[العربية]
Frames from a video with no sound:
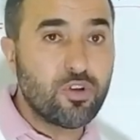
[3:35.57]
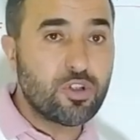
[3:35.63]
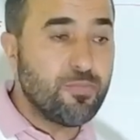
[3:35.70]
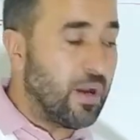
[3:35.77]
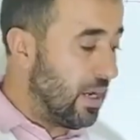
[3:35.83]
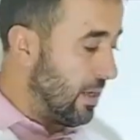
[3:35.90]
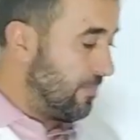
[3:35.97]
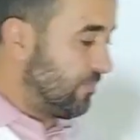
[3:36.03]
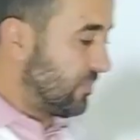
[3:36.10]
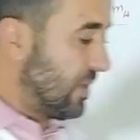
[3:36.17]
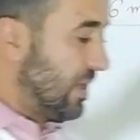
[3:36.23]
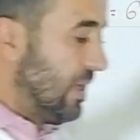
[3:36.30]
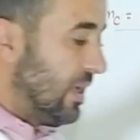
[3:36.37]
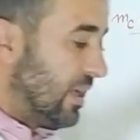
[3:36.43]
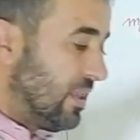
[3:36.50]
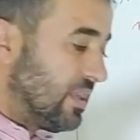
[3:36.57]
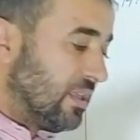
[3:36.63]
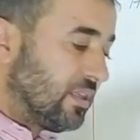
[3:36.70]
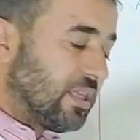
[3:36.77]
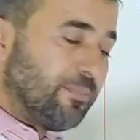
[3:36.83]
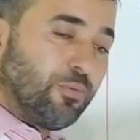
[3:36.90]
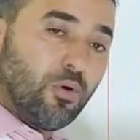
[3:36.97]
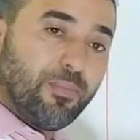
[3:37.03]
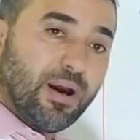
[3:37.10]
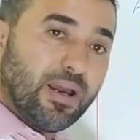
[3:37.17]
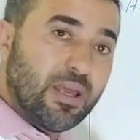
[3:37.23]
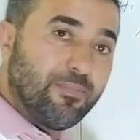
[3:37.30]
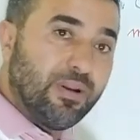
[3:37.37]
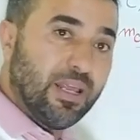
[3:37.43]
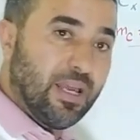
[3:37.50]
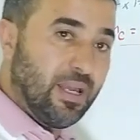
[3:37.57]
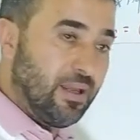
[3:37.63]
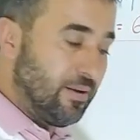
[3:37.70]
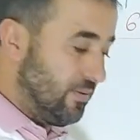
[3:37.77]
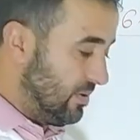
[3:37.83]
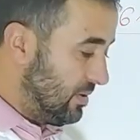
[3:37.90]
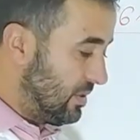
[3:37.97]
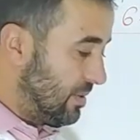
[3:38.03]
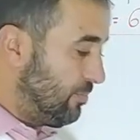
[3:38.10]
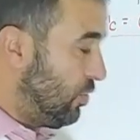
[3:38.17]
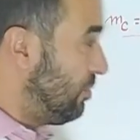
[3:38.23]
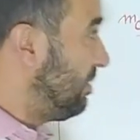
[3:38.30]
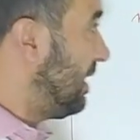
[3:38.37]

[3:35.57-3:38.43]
المجمله اذا تبعوا معايا مليح تبعوا